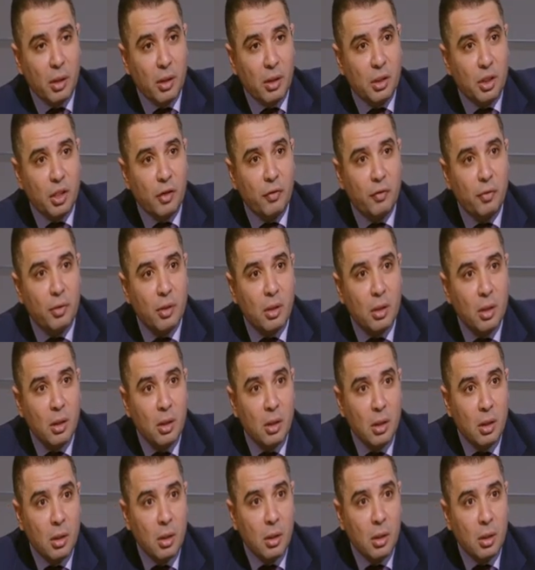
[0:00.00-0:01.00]
اكتشاف آه
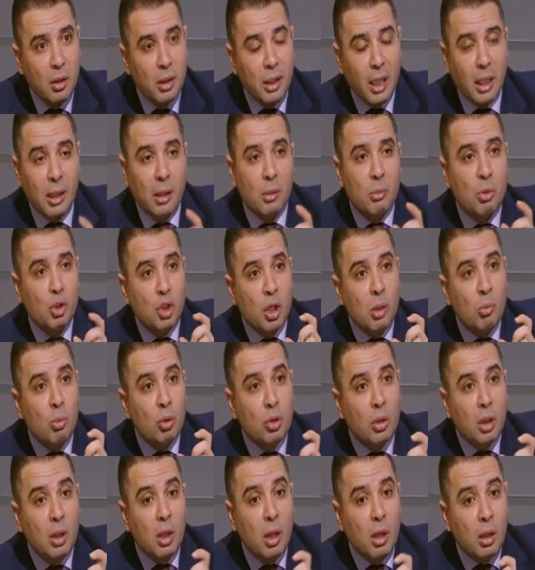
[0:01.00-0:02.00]
طبعا طبعا يعني المستشار
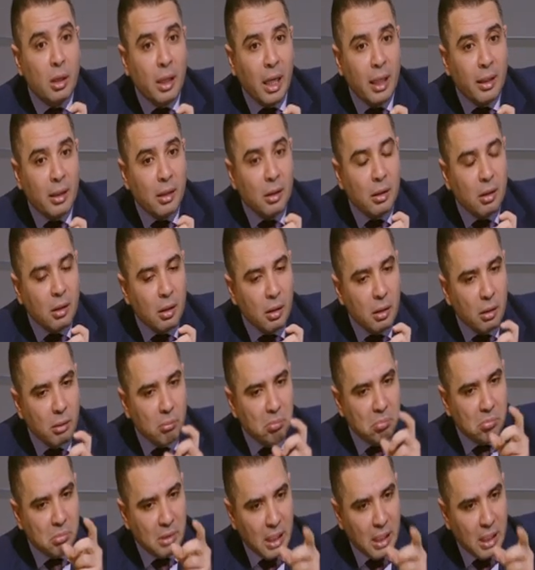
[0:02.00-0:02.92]
مرتضى يعني طبعا